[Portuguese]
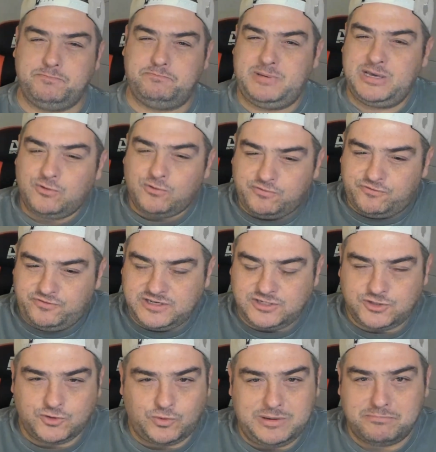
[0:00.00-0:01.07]
pico
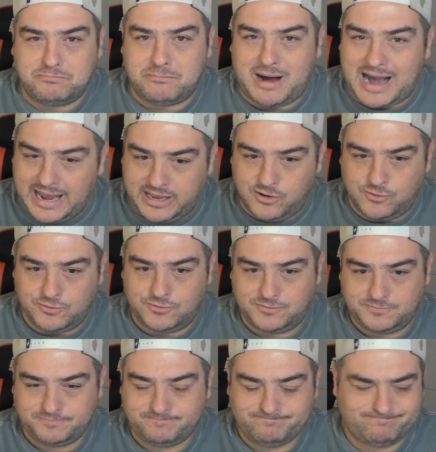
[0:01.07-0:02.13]
físico em maio
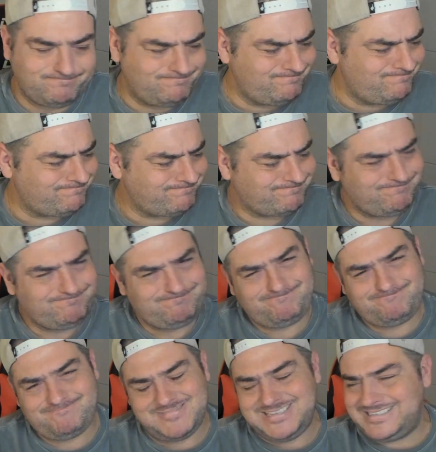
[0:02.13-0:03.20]

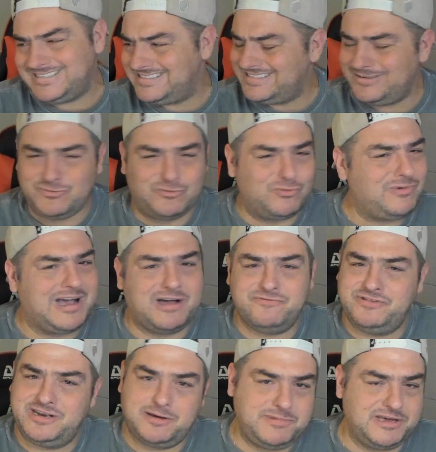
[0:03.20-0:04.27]
isso eu nunca
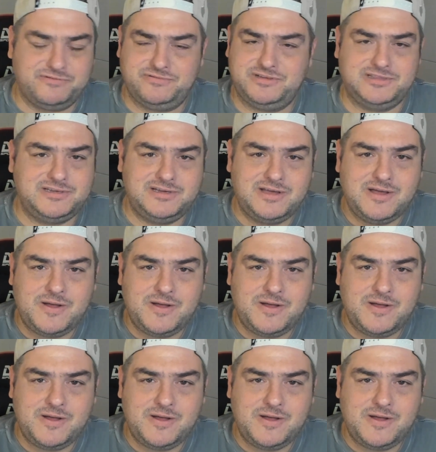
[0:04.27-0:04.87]
vi na minha vida.